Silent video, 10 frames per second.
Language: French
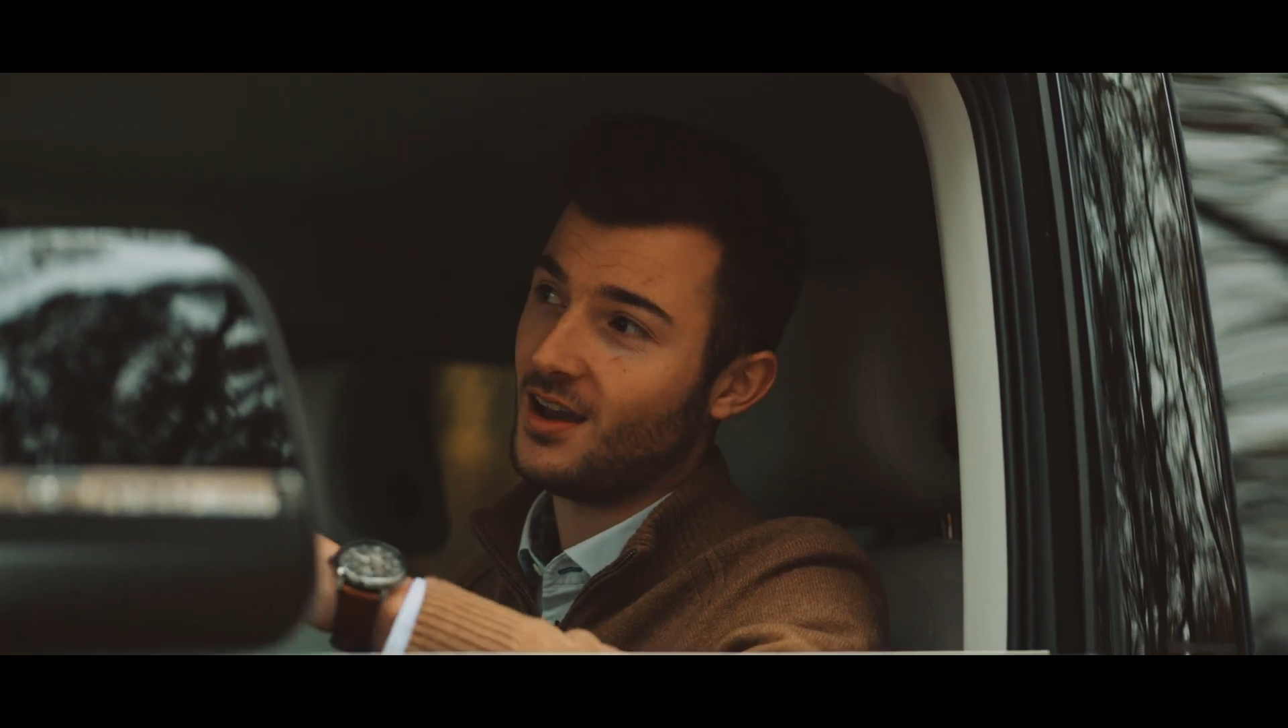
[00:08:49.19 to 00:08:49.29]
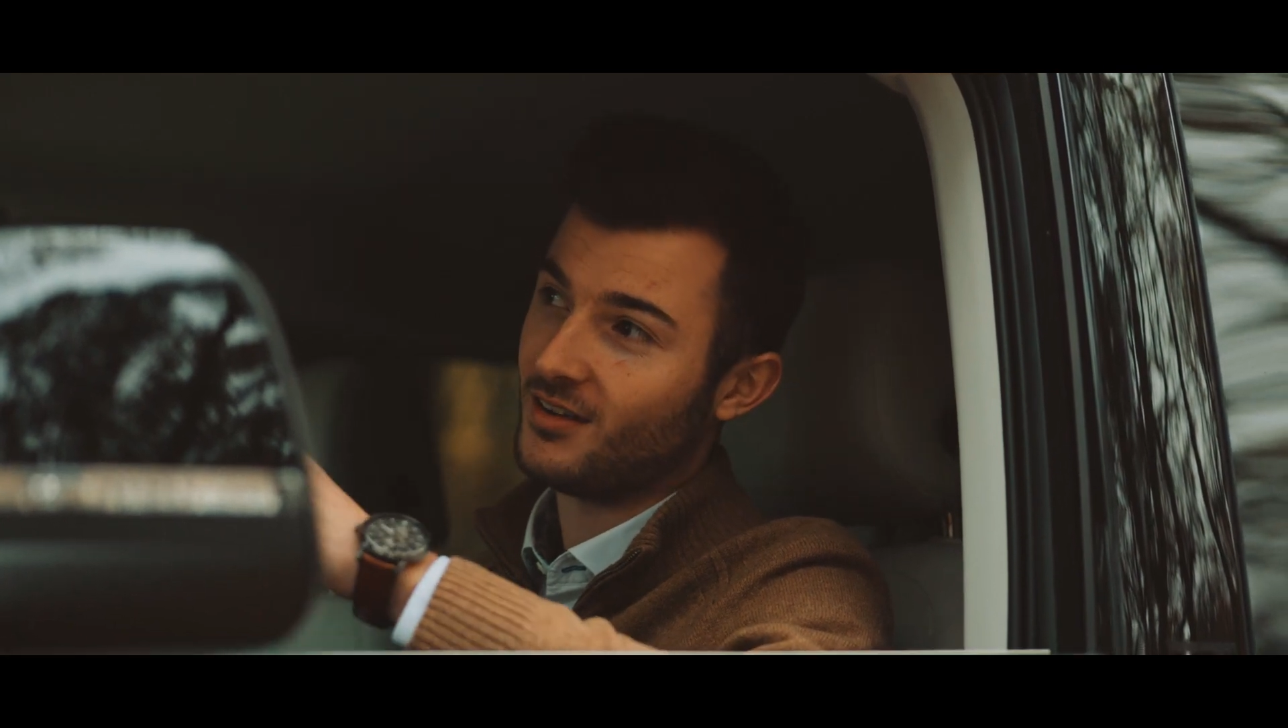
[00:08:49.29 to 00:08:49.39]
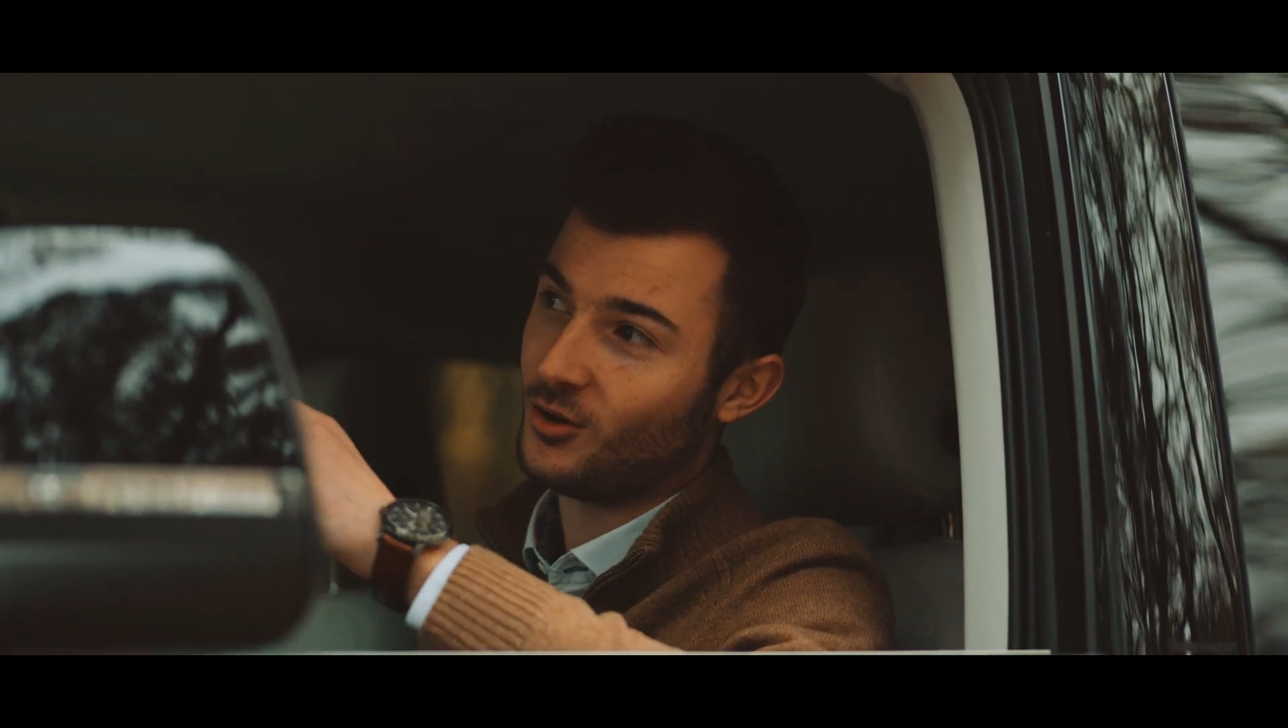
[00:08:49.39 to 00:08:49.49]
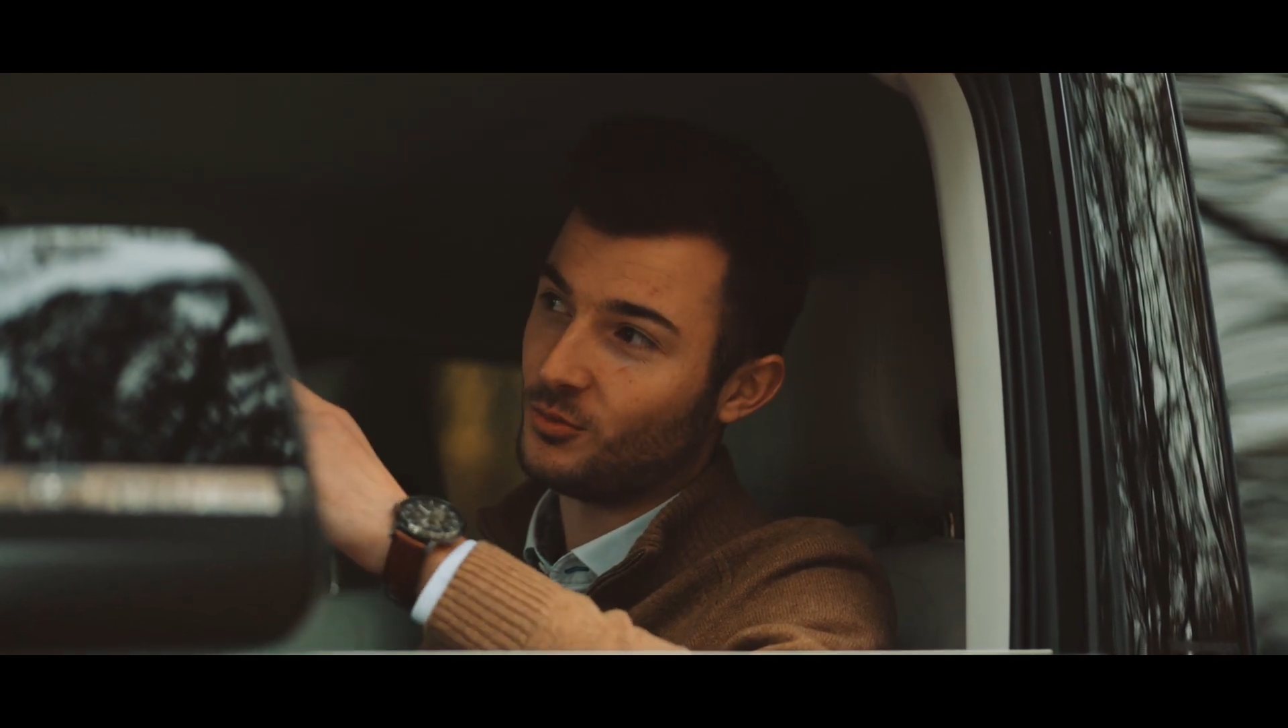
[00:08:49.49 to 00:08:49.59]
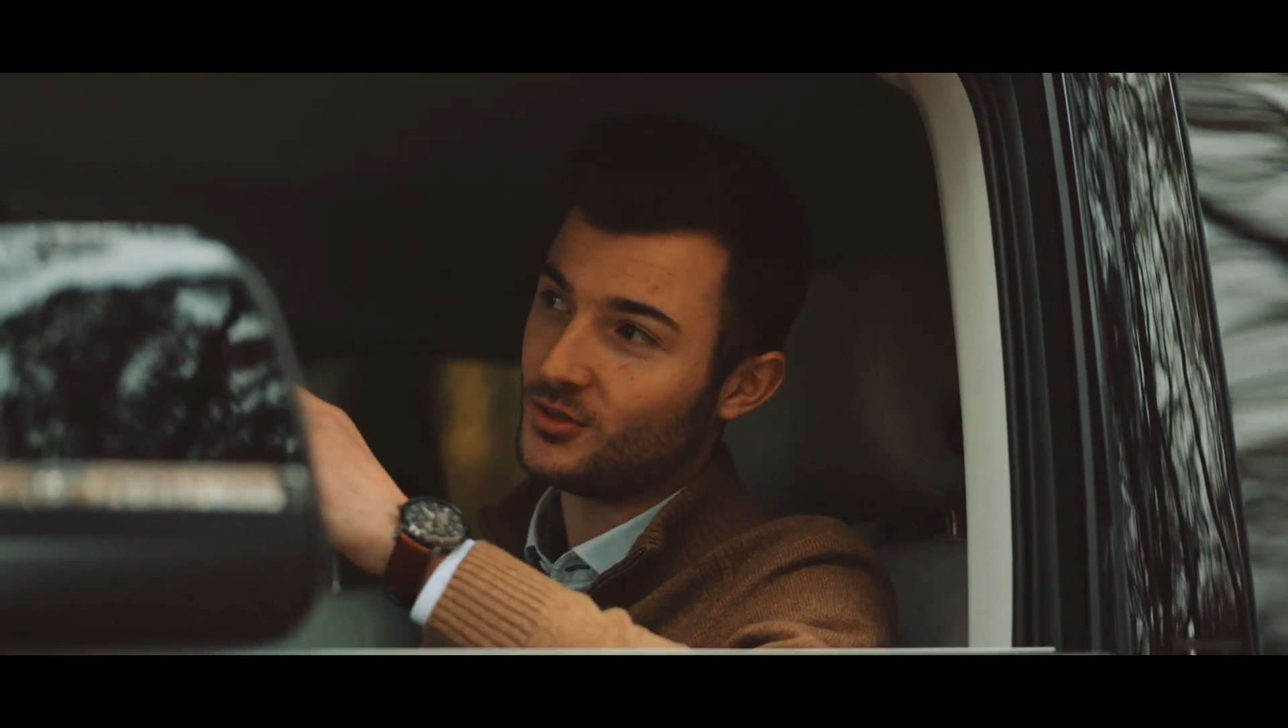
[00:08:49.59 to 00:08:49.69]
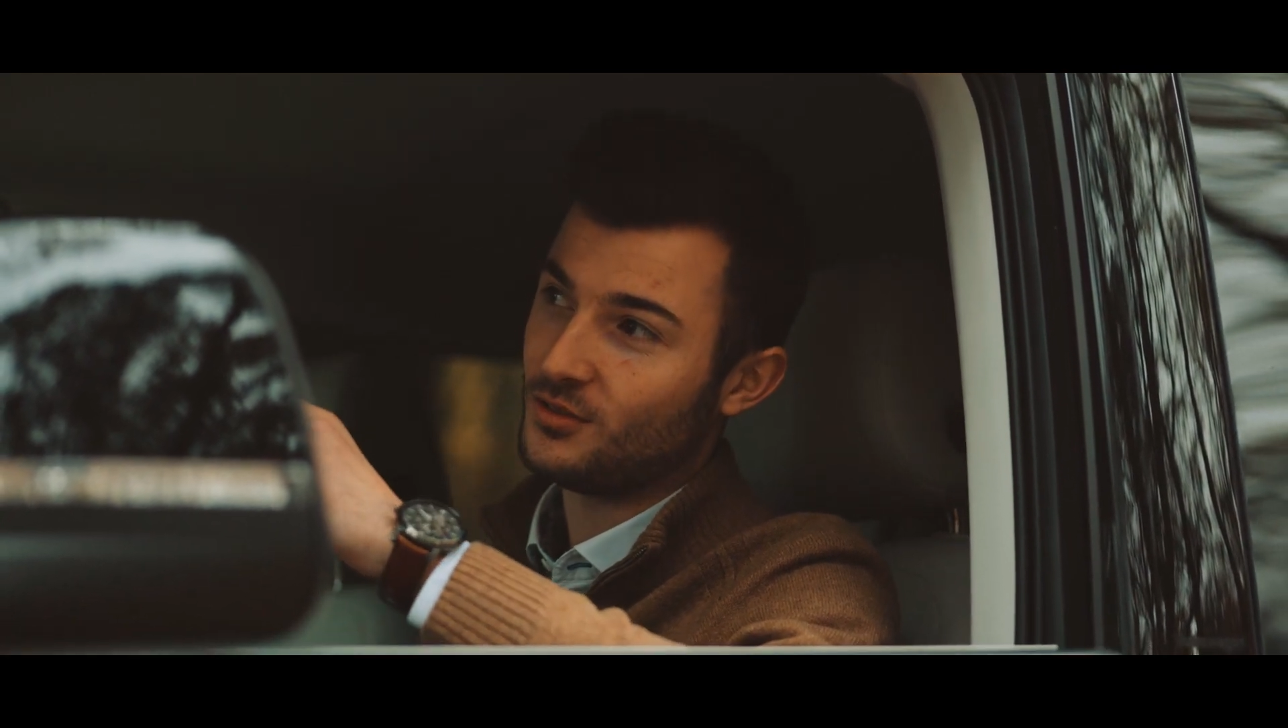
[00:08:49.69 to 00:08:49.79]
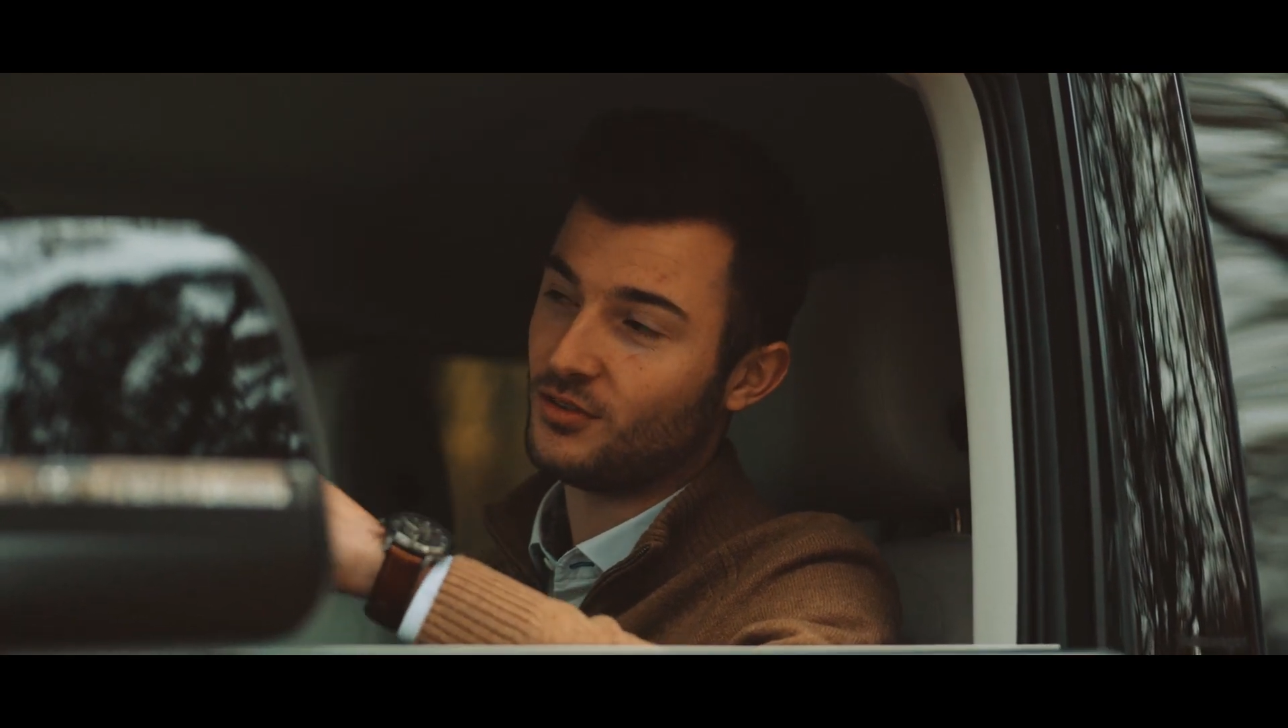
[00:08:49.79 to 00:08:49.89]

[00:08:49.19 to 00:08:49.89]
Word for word: avec le petit